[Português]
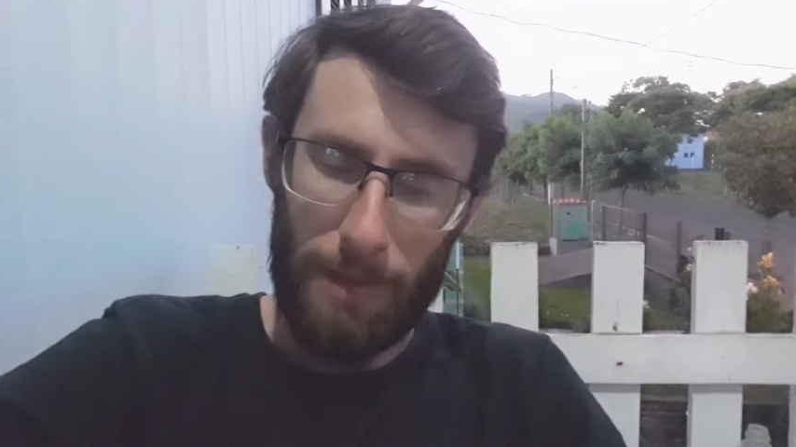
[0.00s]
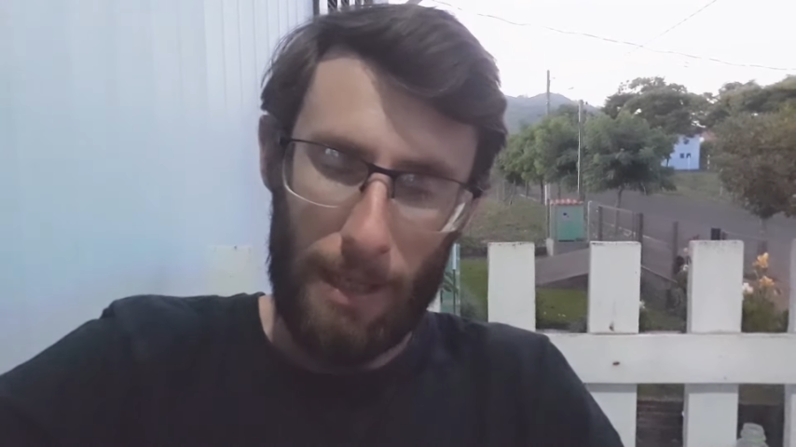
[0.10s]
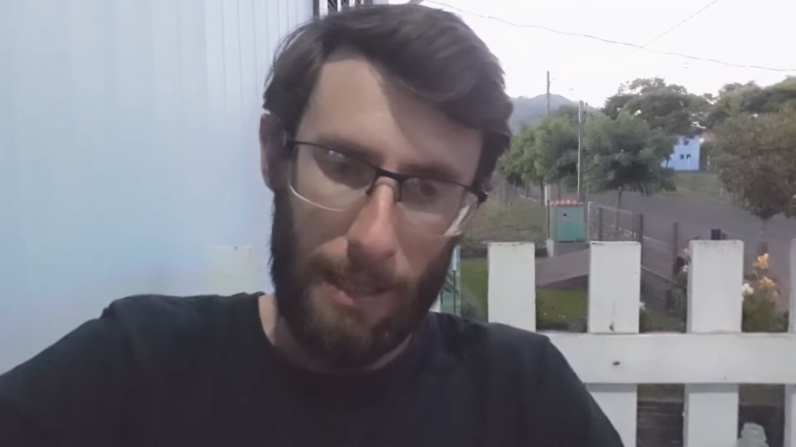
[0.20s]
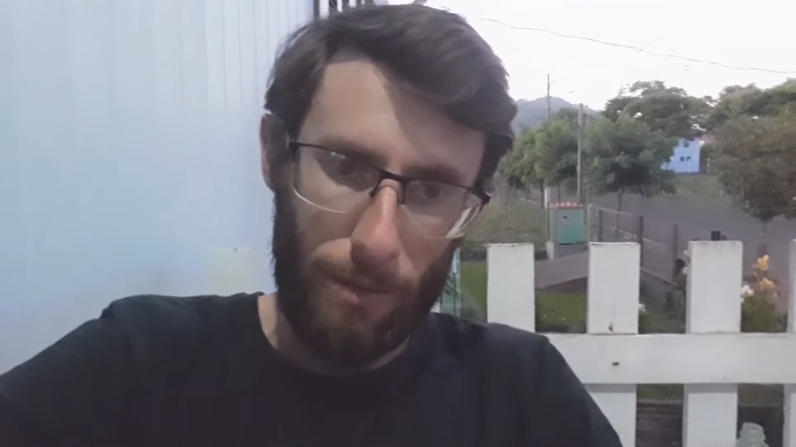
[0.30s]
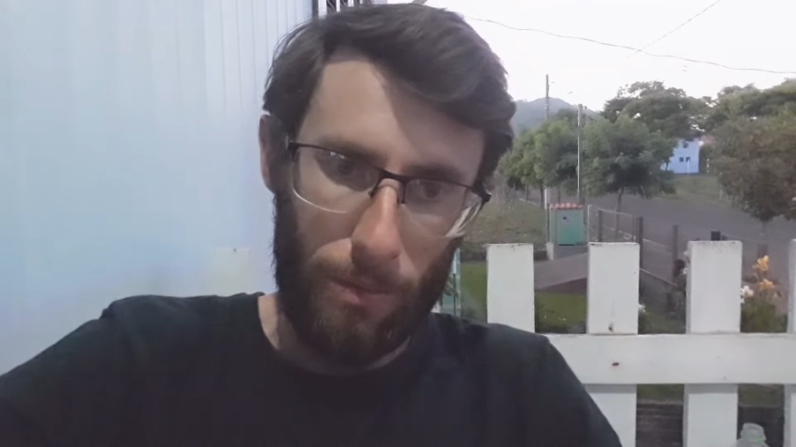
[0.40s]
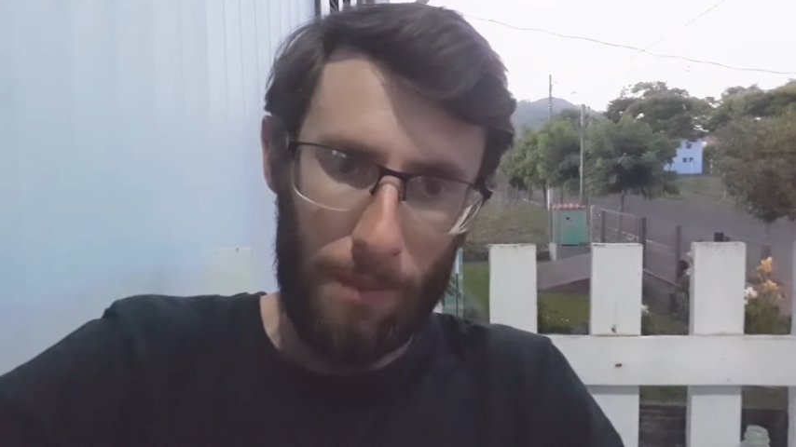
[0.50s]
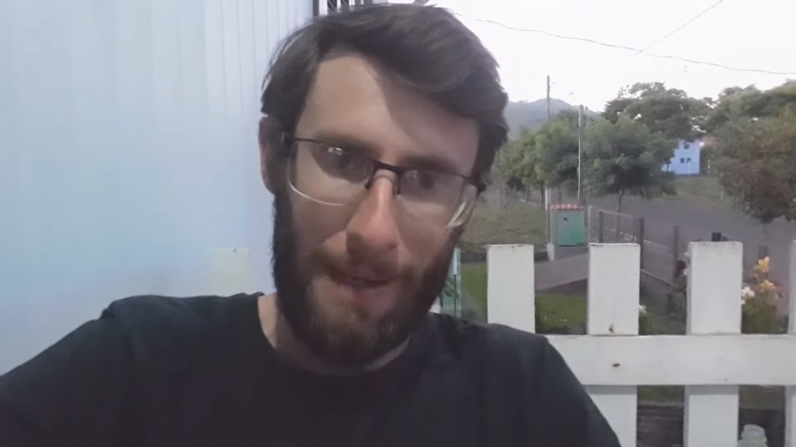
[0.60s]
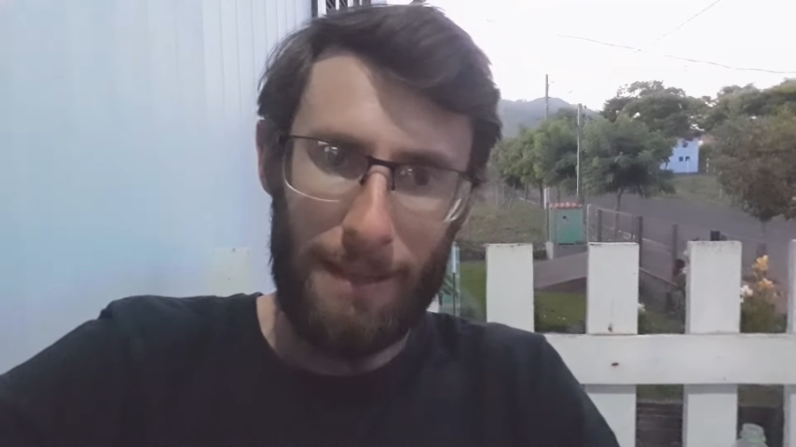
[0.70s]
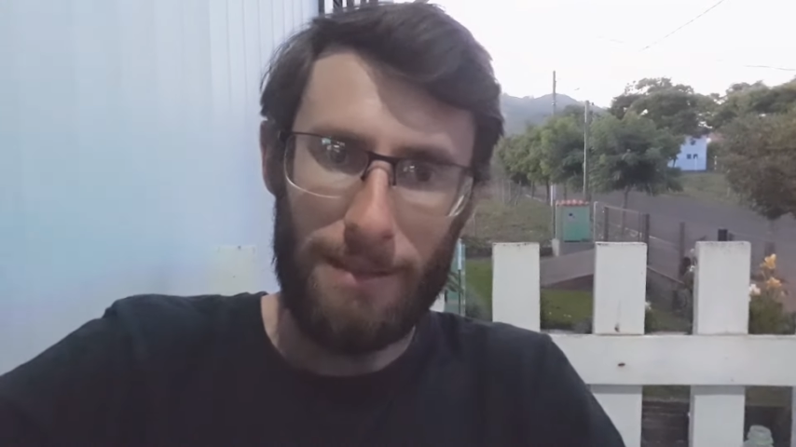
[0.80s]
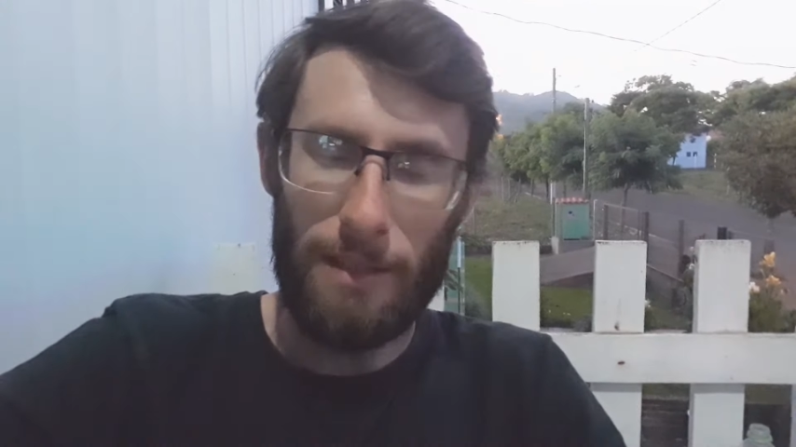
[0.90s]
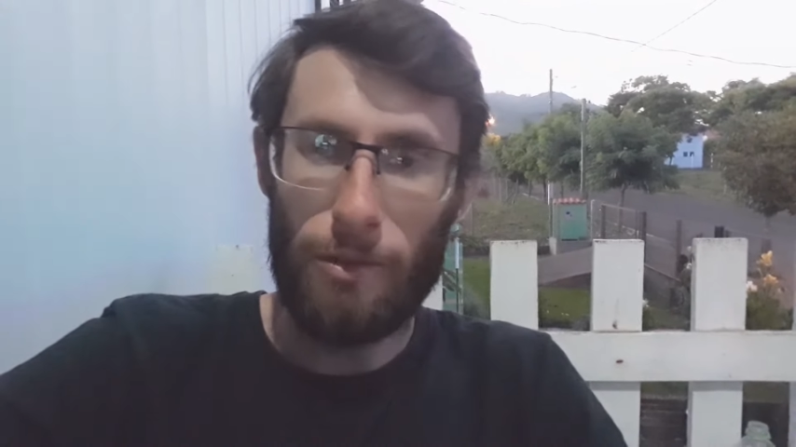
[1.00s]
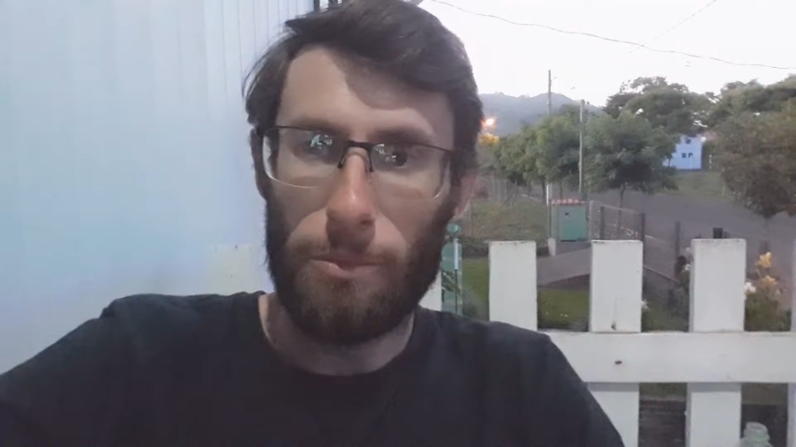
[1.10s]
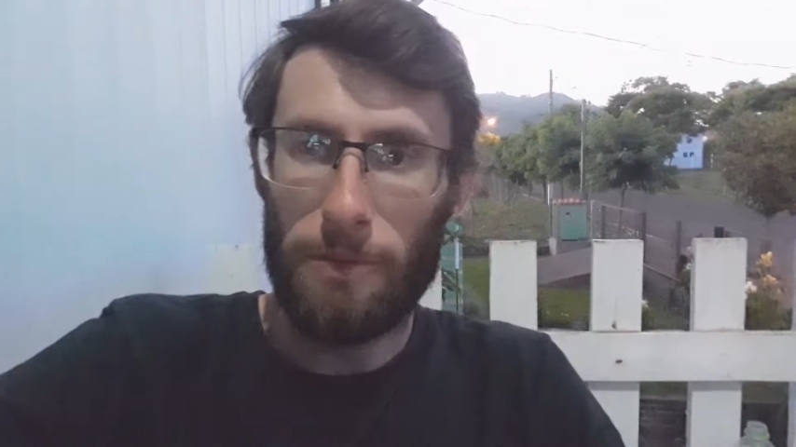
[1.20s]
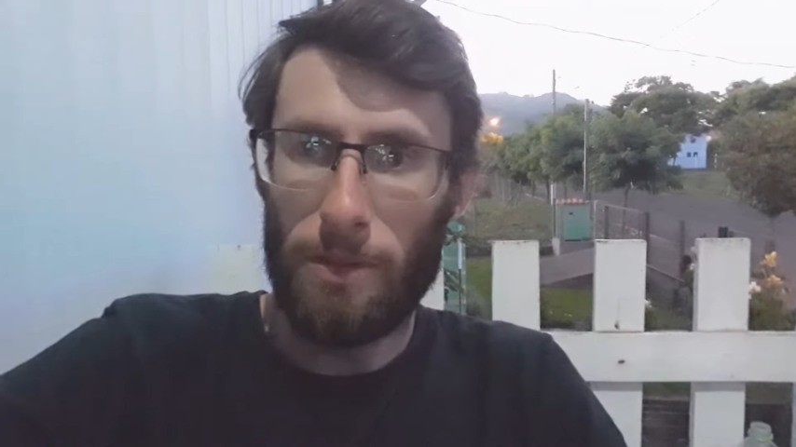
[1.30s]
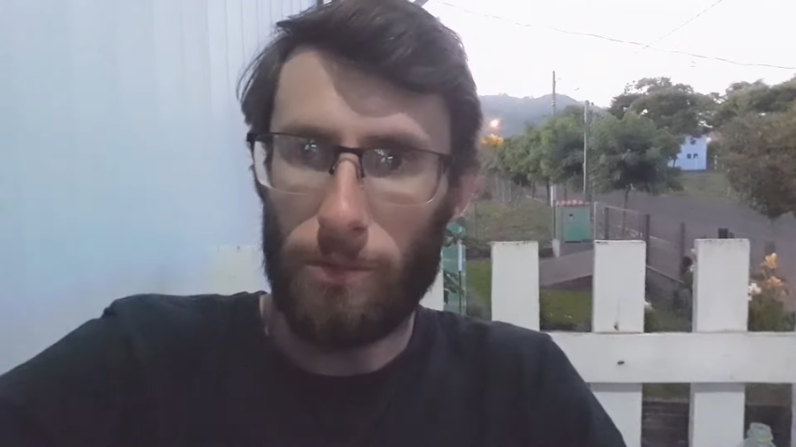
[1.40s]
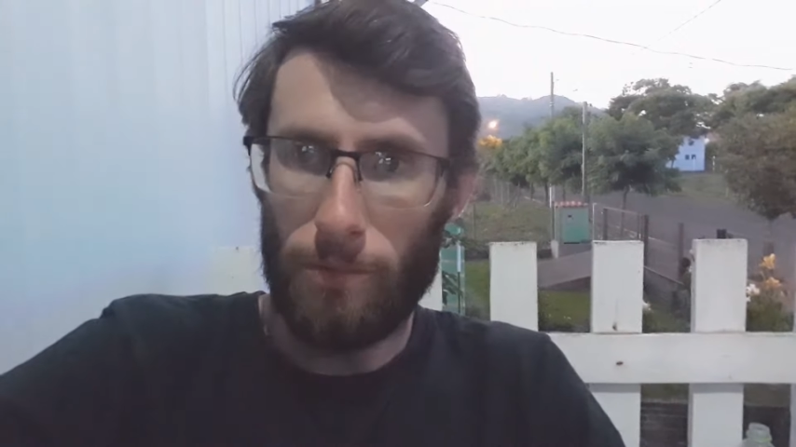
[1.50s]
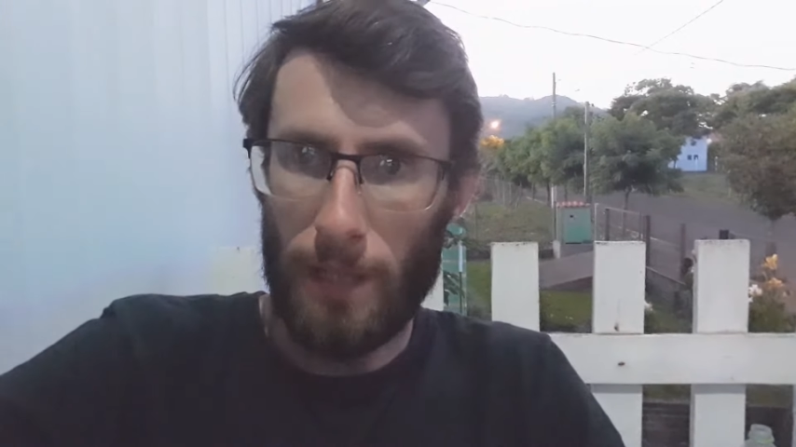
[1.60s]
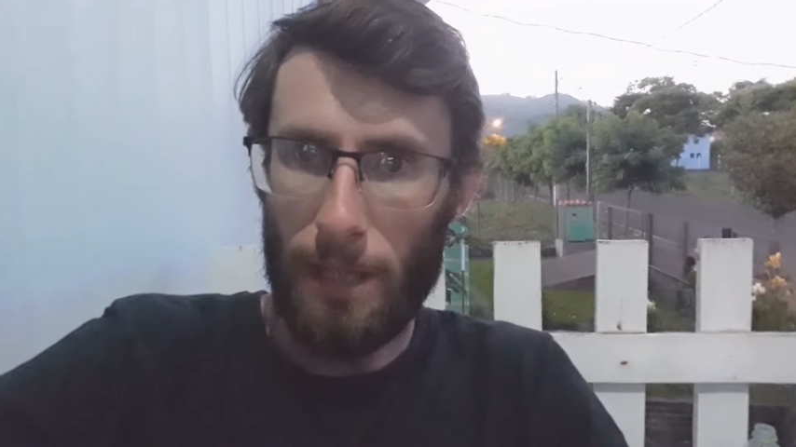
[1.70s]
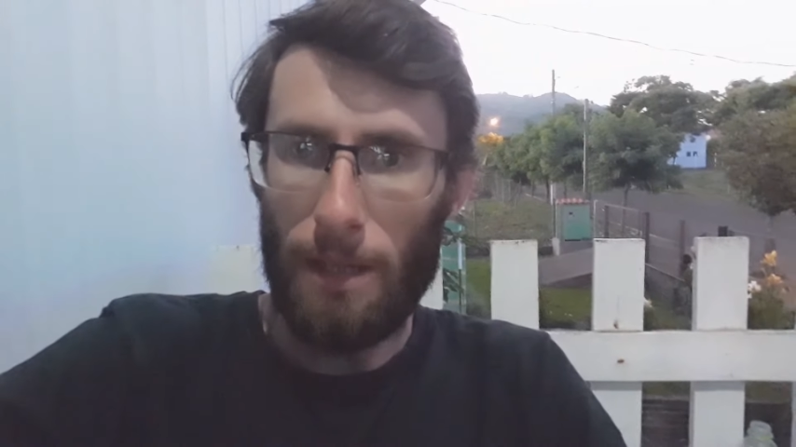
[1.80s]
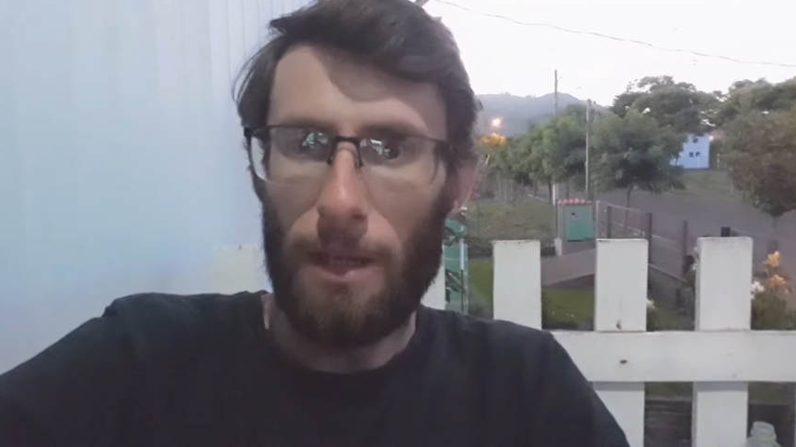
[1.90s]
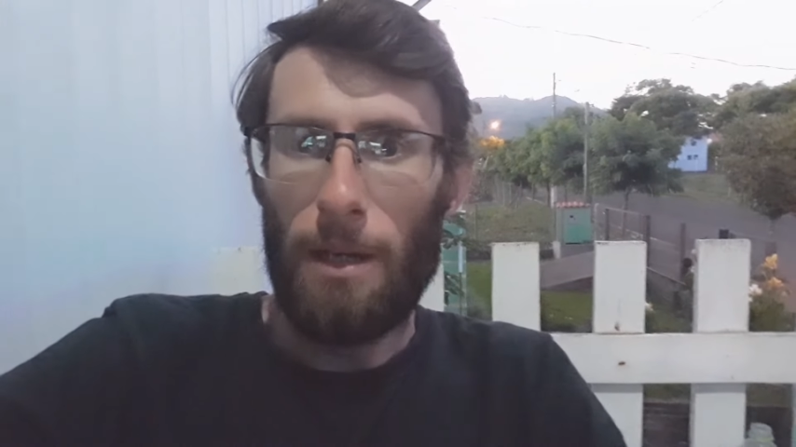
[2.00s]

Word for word: e aí tu começa a substituir